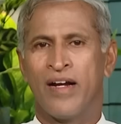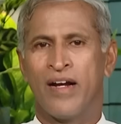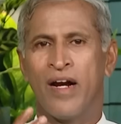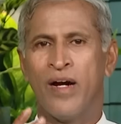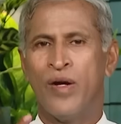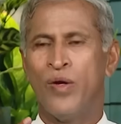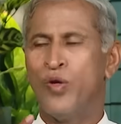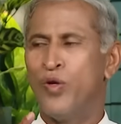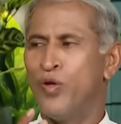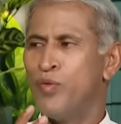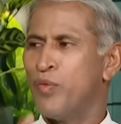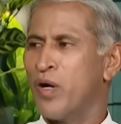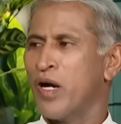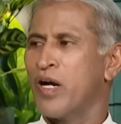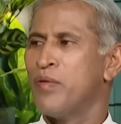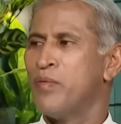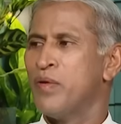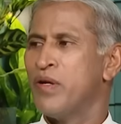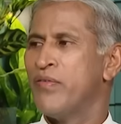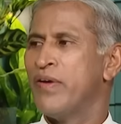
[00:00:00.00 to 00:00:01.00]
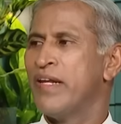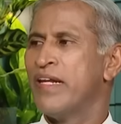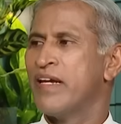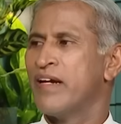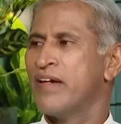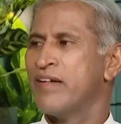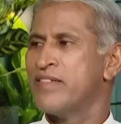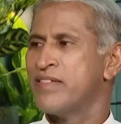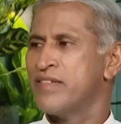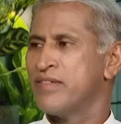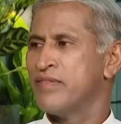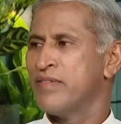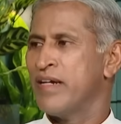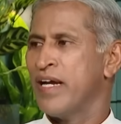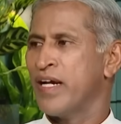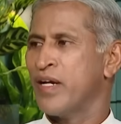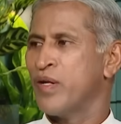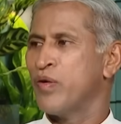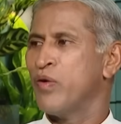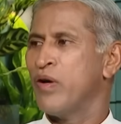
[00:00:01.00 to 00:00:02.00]
కళ్ళు ముఖము ఇవన్నీ కొంచెం
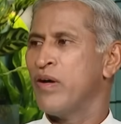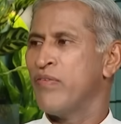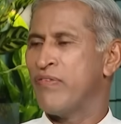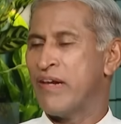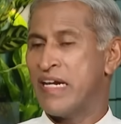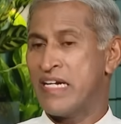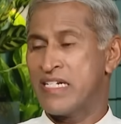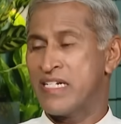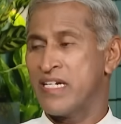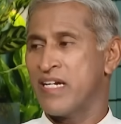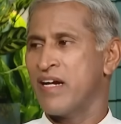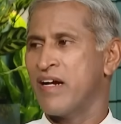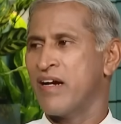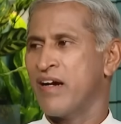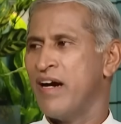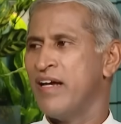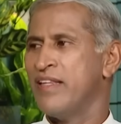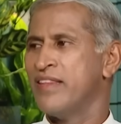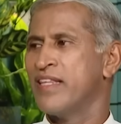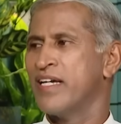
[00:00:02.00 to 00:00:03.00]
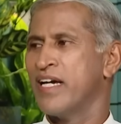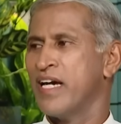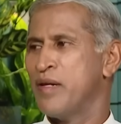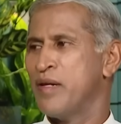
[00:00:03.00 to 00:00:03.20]
ఎక్కువ ఫ్రెష్గా కాంతిగా